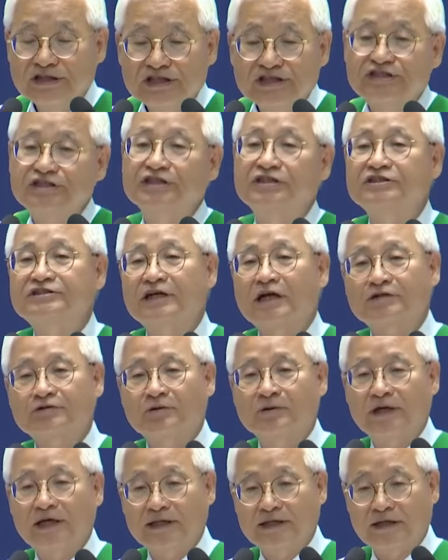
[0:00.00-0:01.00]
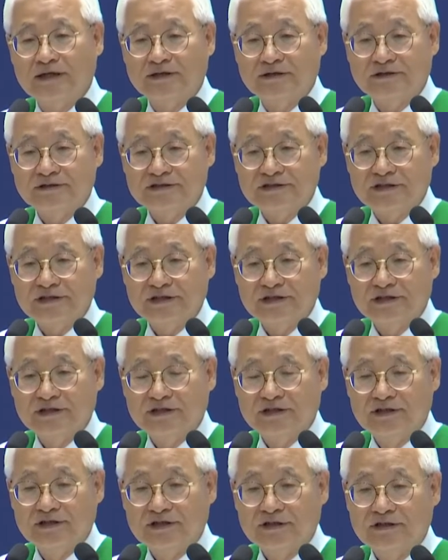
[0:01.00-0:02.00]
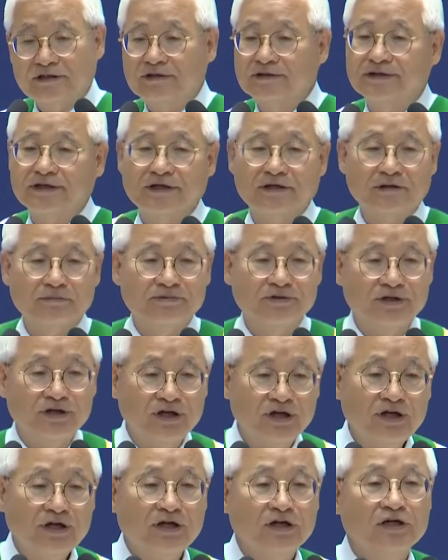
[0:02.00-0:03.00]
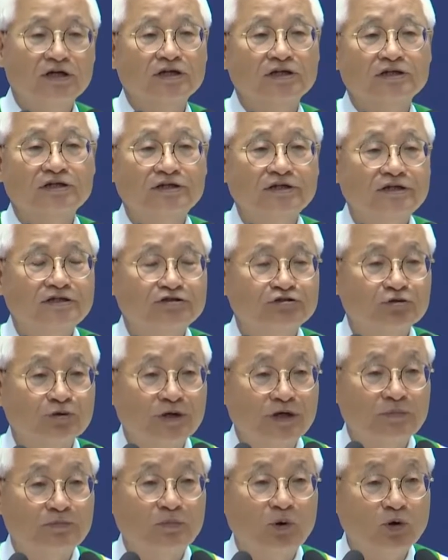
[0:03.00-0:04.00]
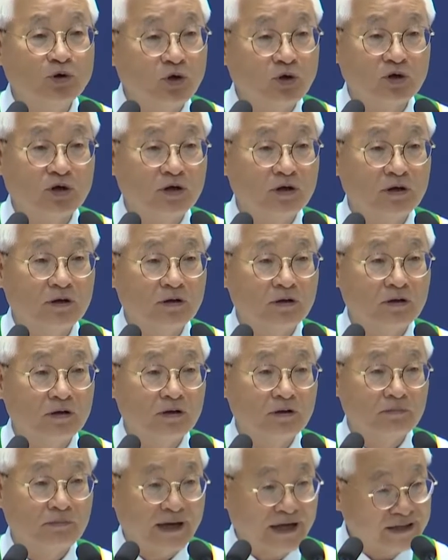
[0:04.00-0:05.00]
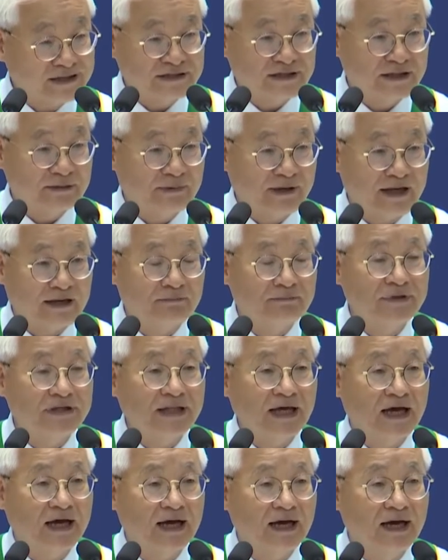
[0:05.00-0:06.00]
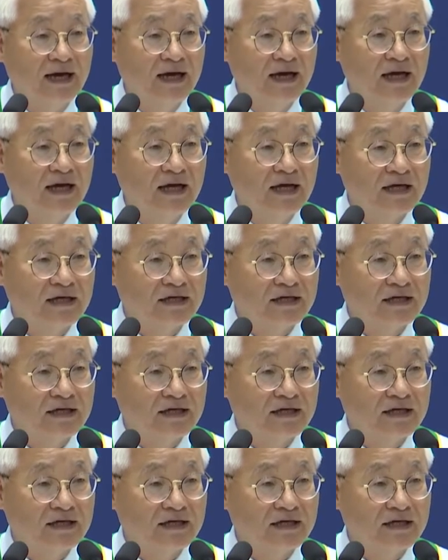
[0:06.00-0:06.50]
의지를 작동해야 되는 거지. 그럴 때 여러분들 그리스도의 보혈을 바르시기 바랍니다.